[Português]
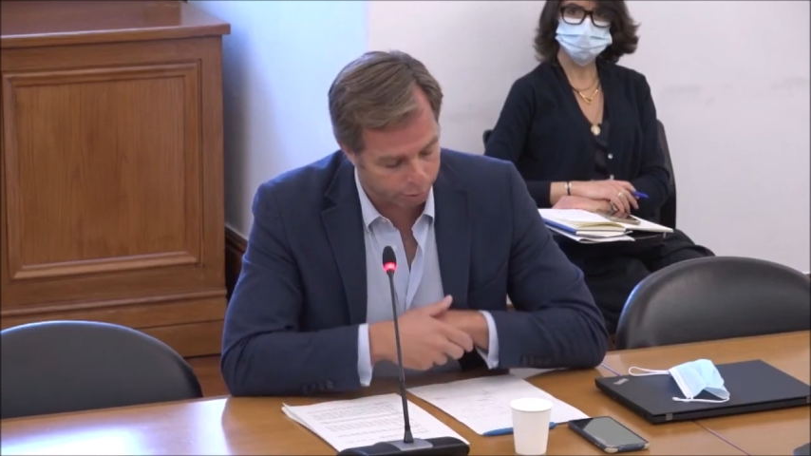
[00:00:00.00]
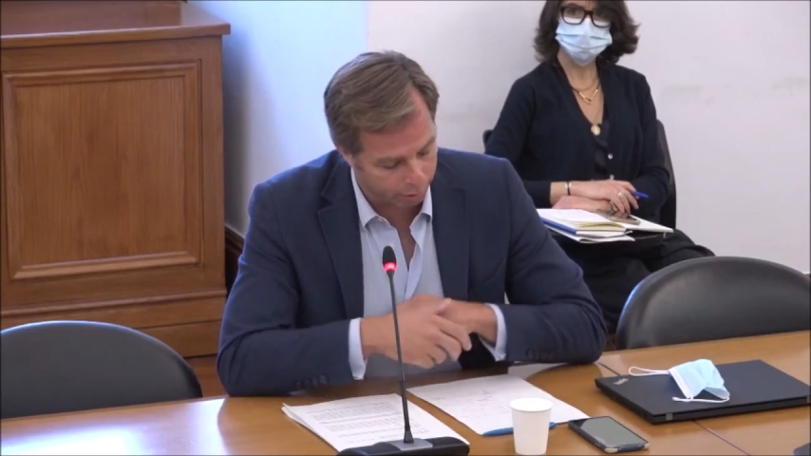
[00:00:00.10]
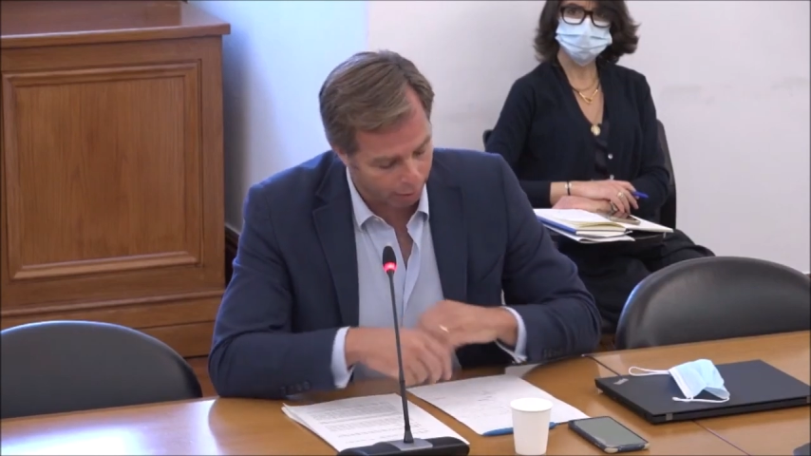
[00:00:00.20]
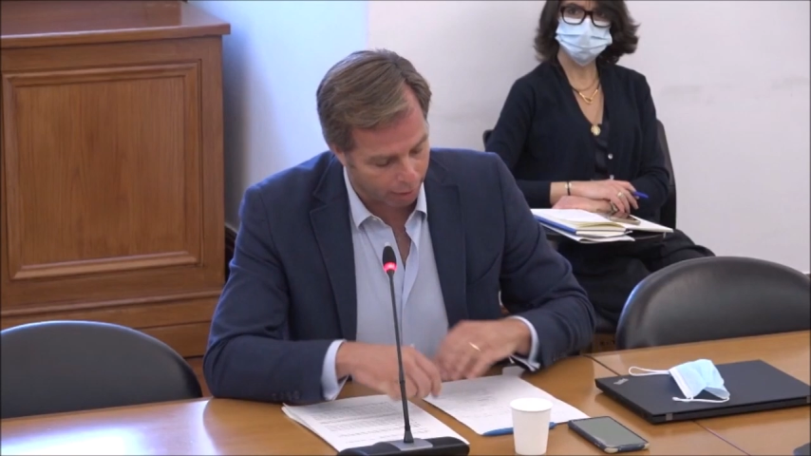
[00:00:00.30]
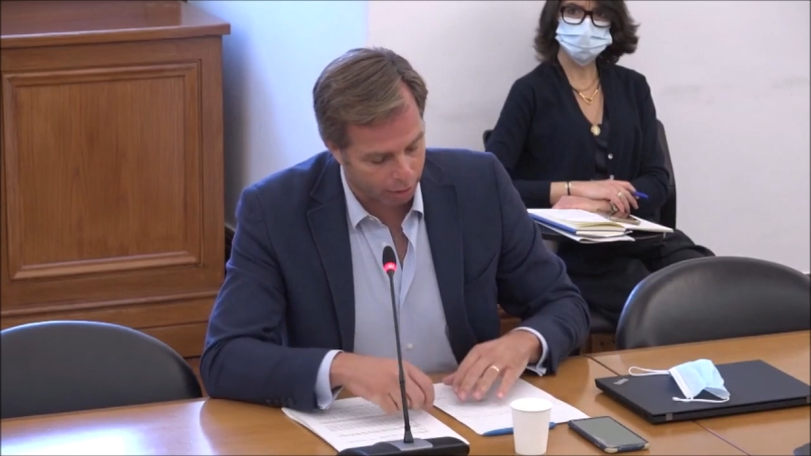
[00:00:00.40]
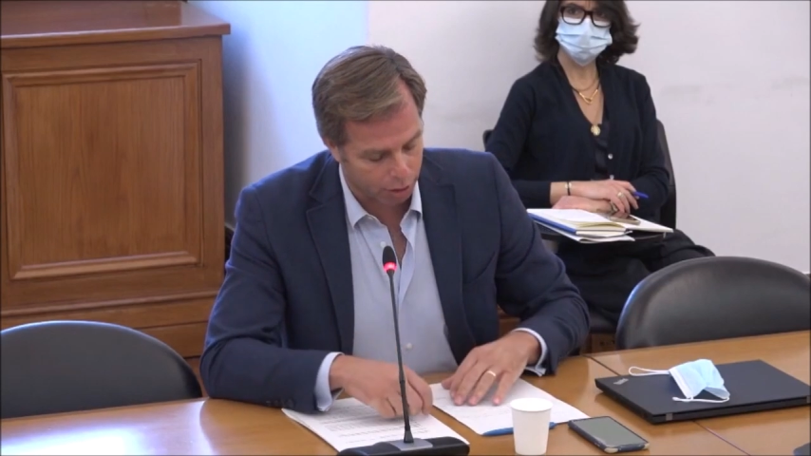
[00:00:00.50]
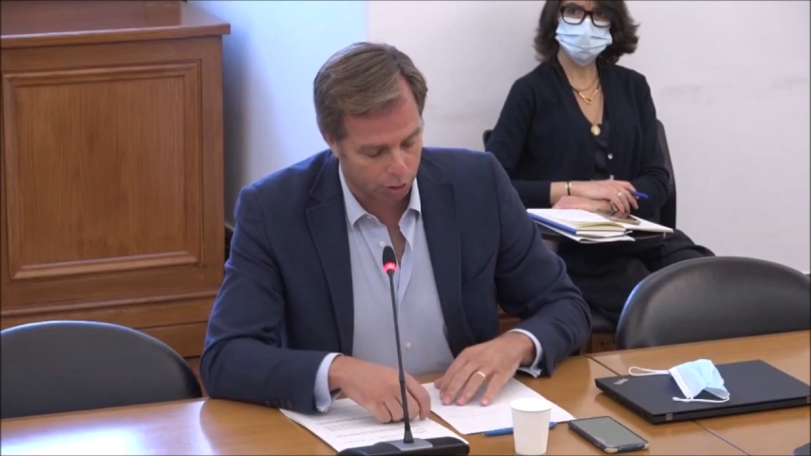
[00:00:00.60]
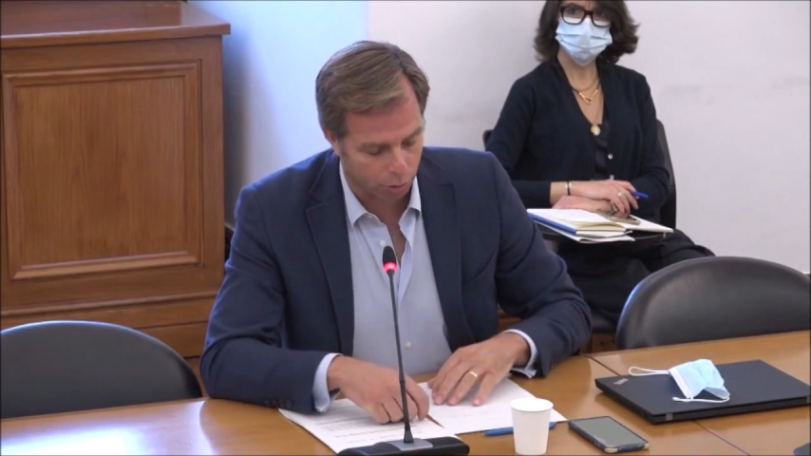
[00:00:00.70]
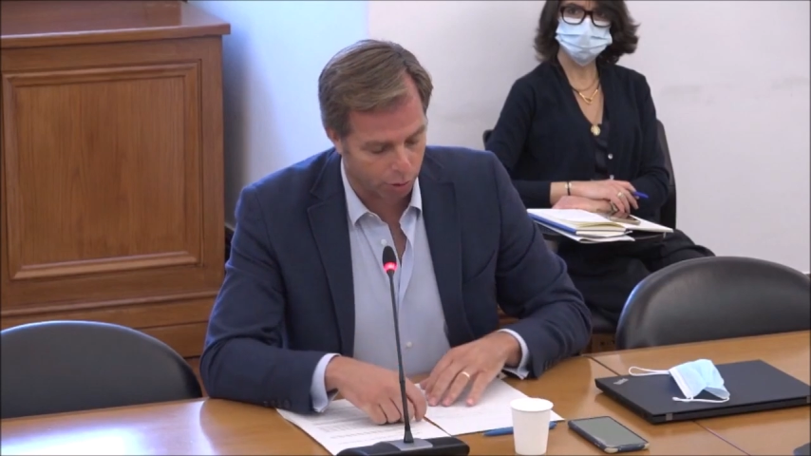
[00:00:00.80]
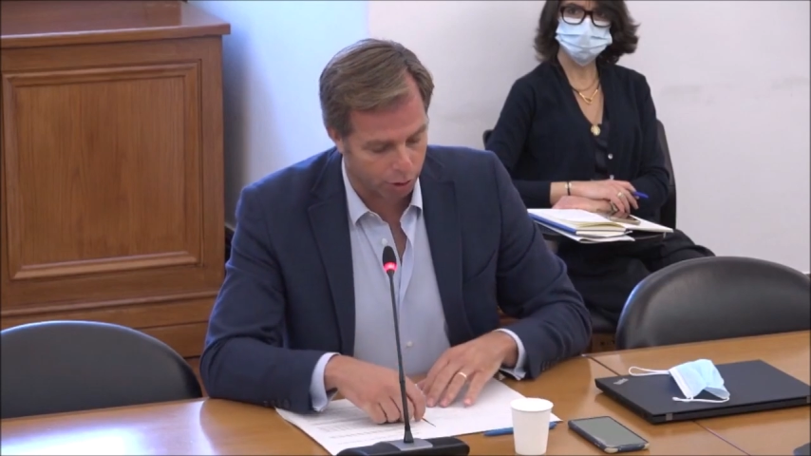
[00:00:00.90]
levantadas
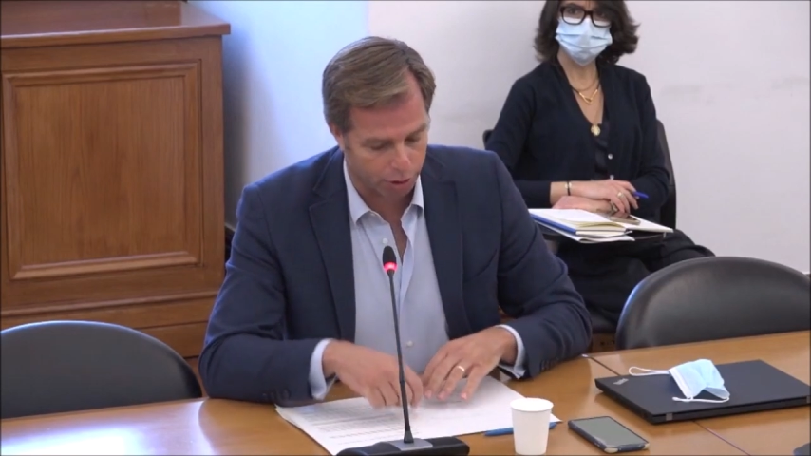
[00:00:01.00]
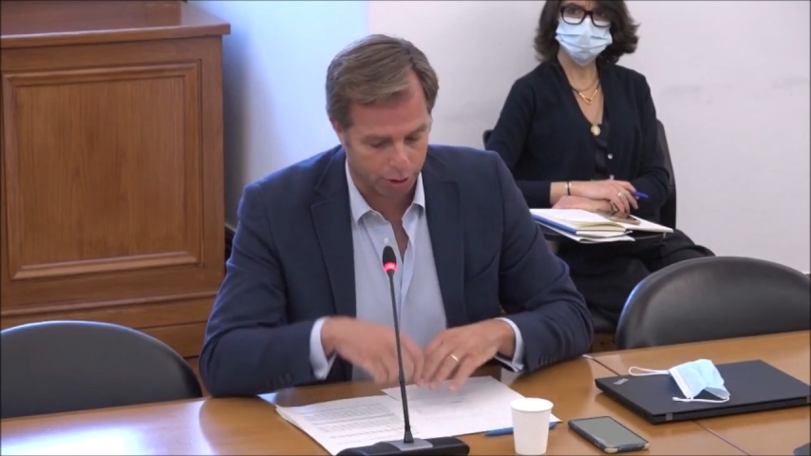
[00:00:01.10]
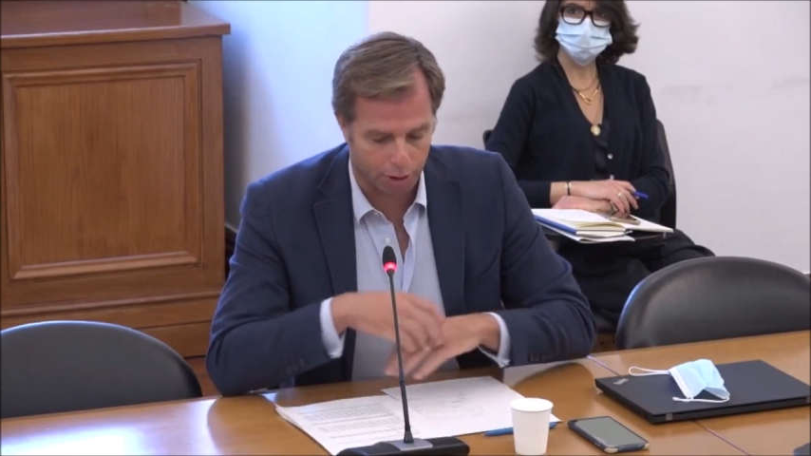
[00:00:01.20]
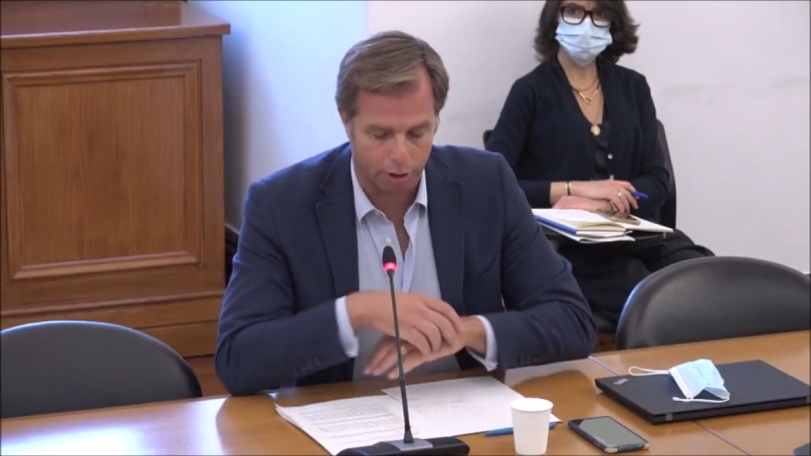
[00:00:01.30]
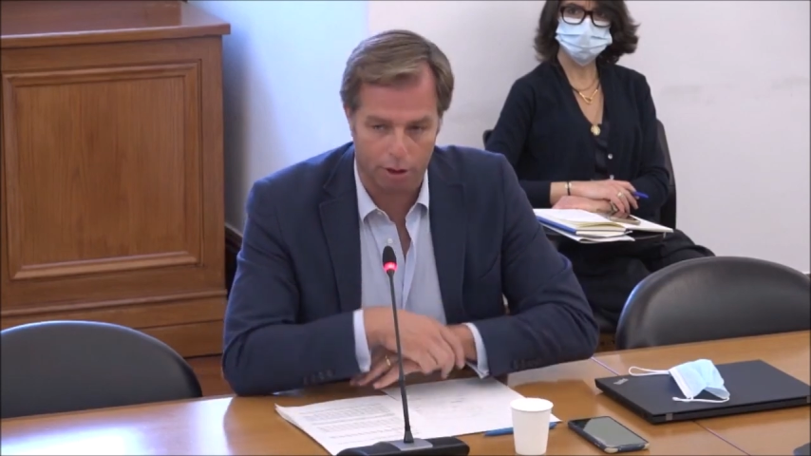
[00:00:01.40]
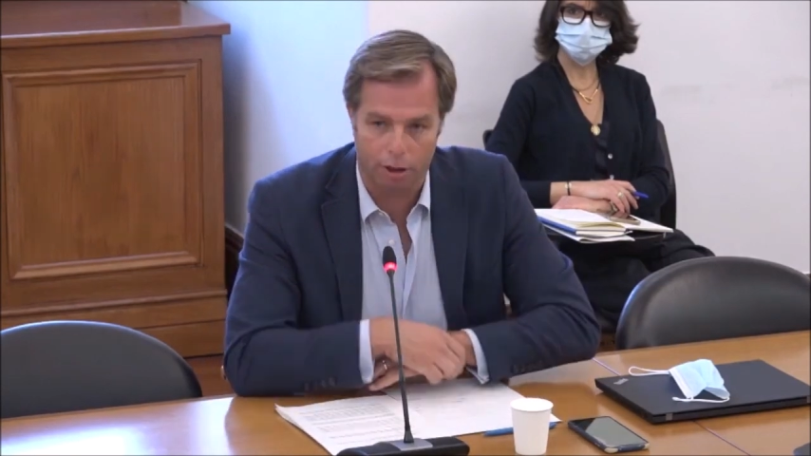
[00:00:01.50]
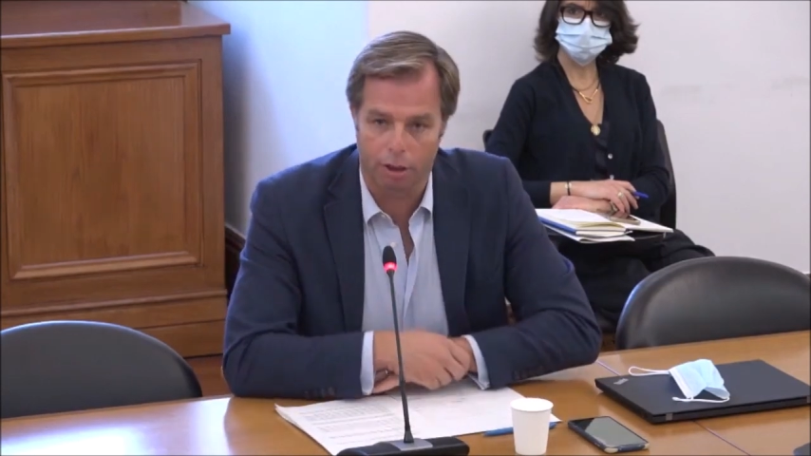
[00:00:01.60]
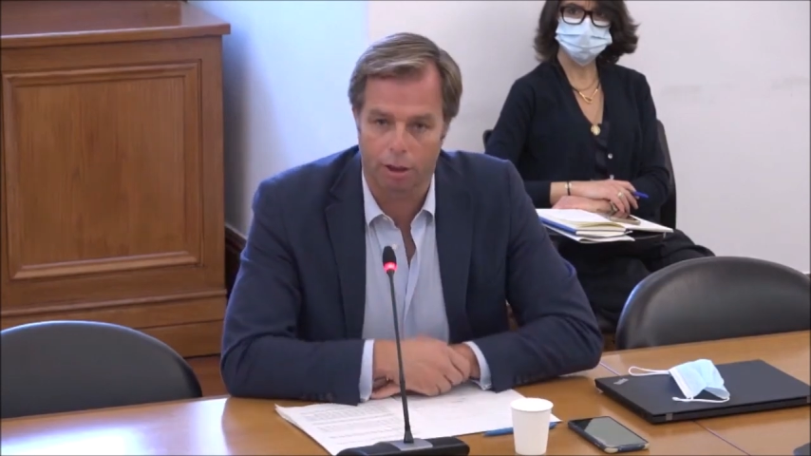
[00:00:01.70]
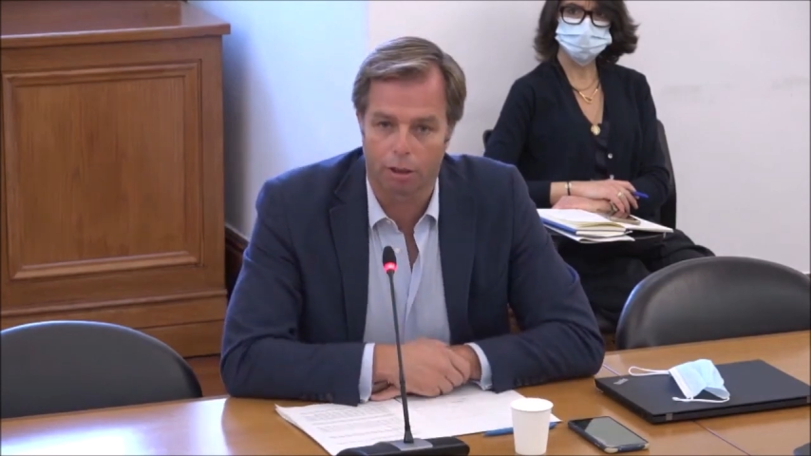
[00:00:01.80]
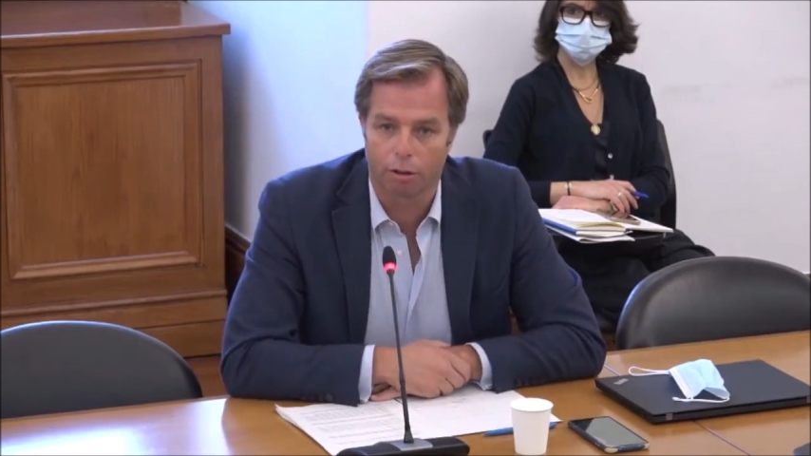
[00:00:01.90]
questões, eh,